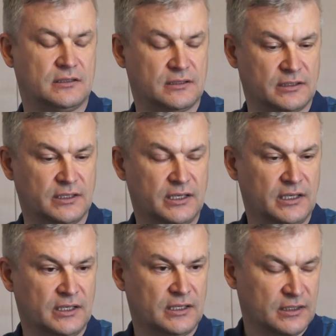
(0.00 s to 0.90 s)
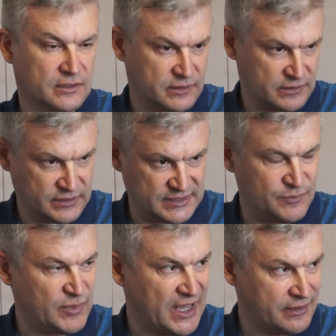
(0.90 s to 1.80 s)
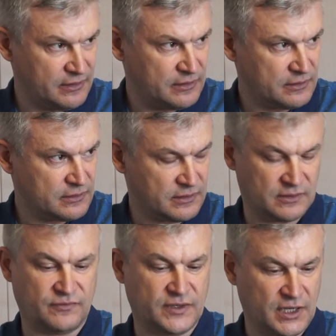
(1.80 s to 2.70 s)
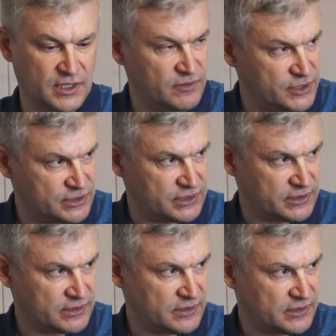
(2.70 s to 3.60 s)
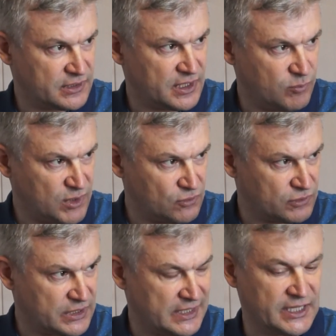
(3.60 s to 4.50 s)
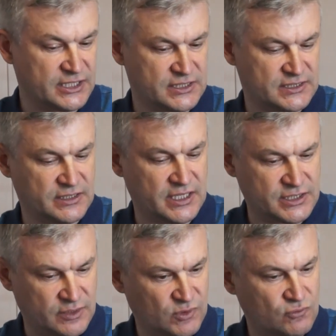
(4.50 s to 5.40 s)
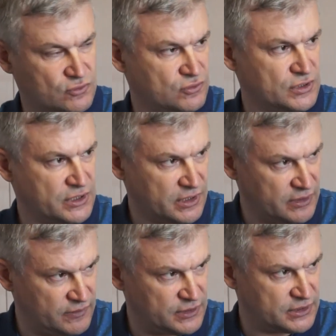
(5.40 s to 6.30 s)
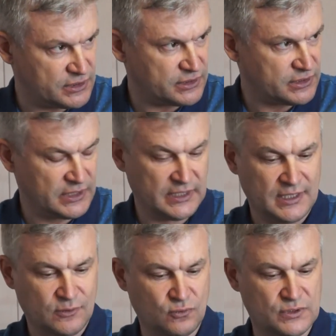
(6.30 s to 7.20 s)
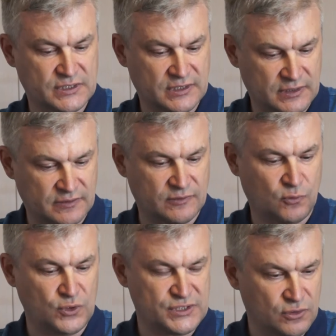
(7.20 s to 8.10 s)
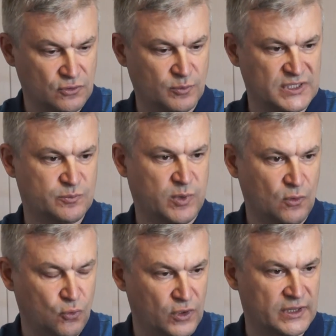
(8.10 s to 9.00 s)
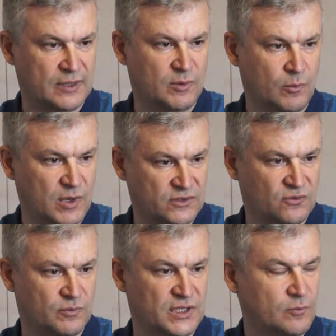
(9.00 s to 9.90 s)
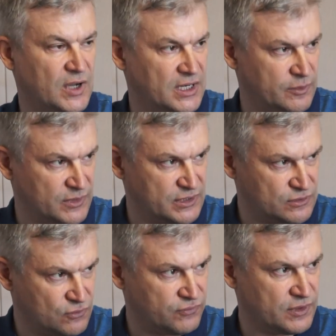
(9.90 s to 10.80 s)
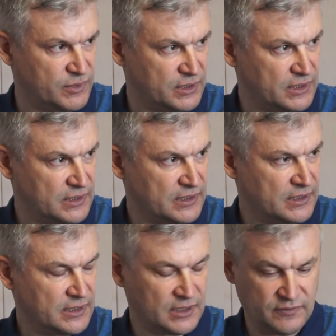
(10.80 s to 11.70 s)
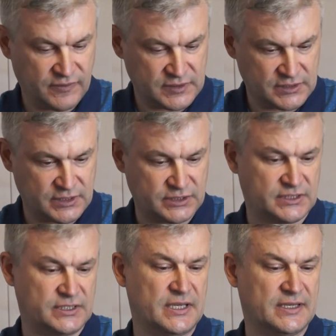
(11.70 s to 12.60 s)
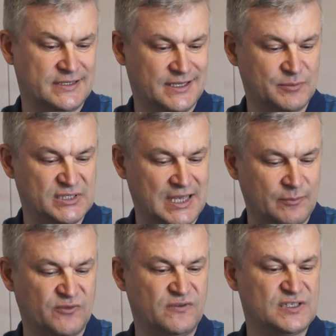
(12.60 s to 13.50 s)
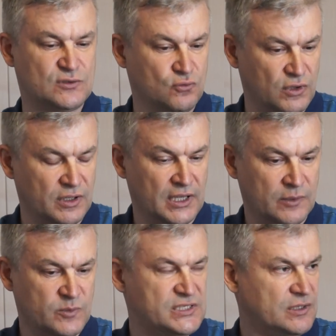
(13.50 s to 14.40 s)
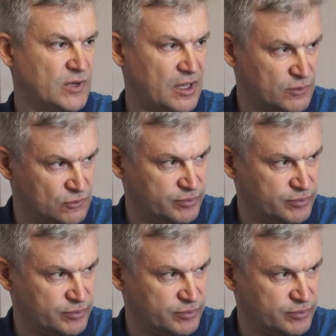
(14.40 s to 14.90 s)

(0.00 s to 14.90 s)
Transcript: э, семян э, в корневище. Наоборот. Наоборот. А наша задача именно уничтожить корневище. То есть э, осенью мы спокойно обрабатываем минимальными дозировками – глифосат содержащих тем самым весной мы снимаем эту